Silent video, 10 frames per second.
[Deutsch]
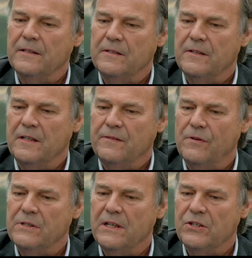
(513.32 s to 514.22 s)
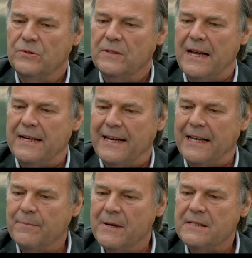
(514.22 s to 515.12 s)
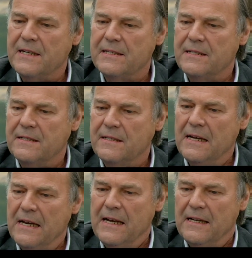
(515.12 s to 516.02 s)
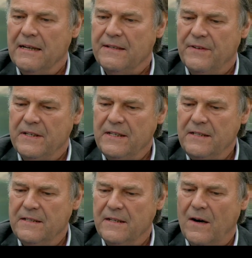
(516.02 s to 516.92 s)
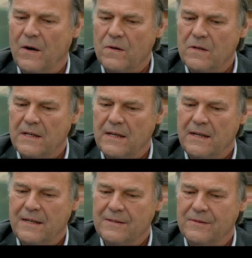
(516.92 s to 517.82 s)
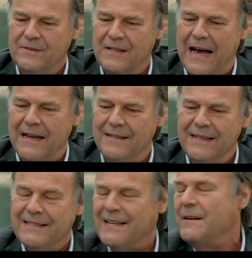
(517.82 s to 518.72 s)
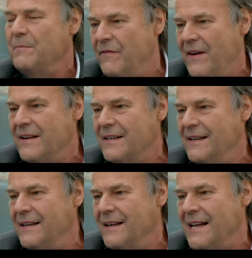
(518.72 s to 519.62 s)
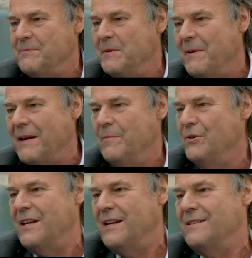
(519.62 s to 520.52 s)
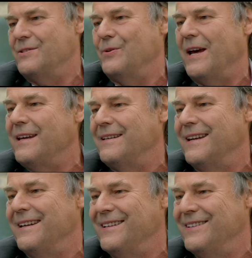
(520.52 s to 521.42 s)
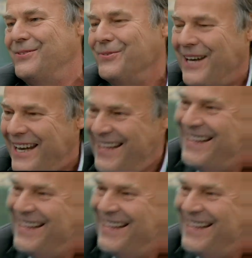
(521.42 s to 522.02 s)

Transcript: ich, ich wollte ihr schon ein Denkmal setzen. Das verdient sie auch. Äh, und äh, nichts hätte mir ferner gelegen, als mit meiner Mutter jetzt zu, rechnen, äh, ja. äh, zu rech